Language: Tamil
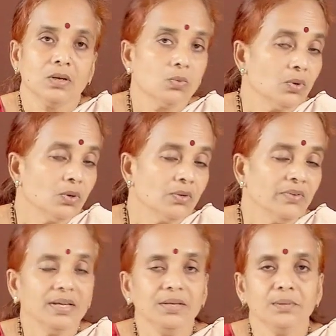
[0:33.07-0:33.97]

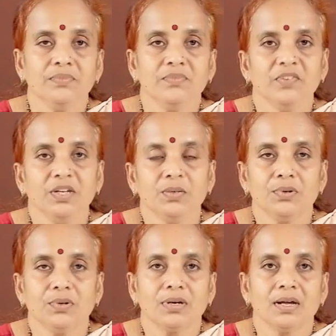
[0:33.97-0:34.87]
ஒருவினையும் வீண்
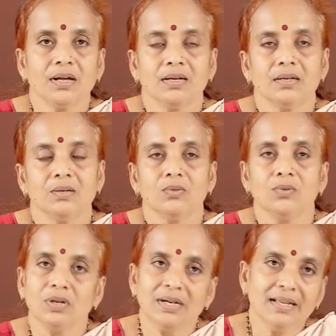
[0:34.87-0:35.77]
போகா
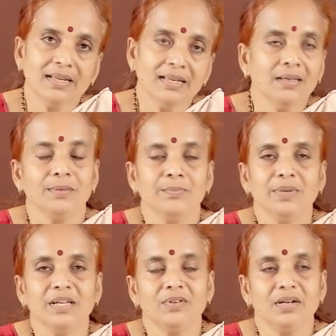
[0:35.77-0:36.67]
உள்ளடங்கி
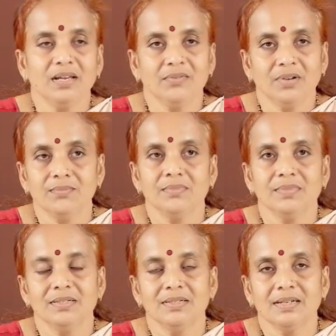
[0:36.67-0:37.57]
பின் விளைவாம்
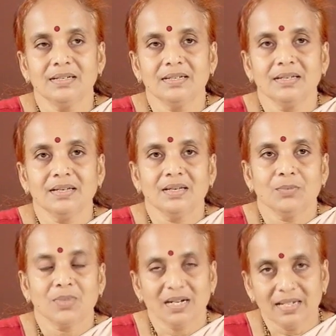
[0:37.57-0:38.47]
என்ற
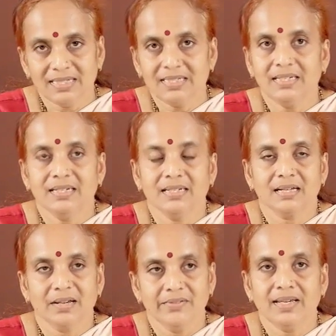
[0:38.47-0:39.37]
மகரிஷி
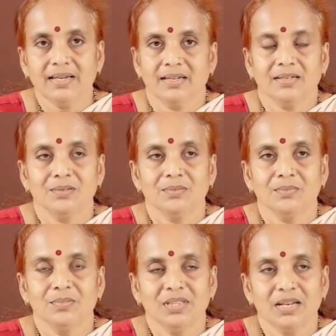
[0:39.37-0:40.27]
கவியை
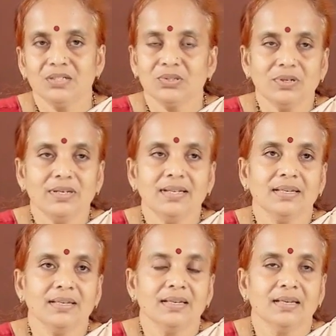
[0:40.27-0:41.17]
முதல சொல்லி
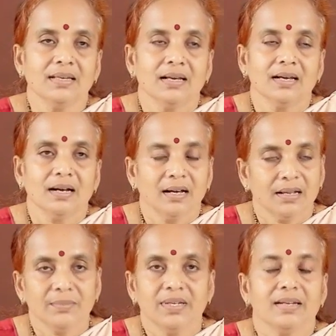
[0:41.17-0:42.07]

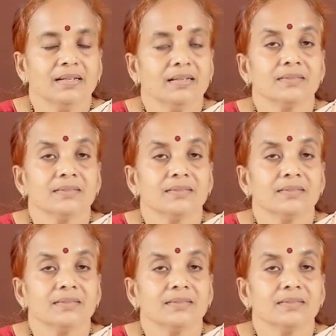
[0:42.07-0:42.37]
ஆரம்பிக்கிறேன்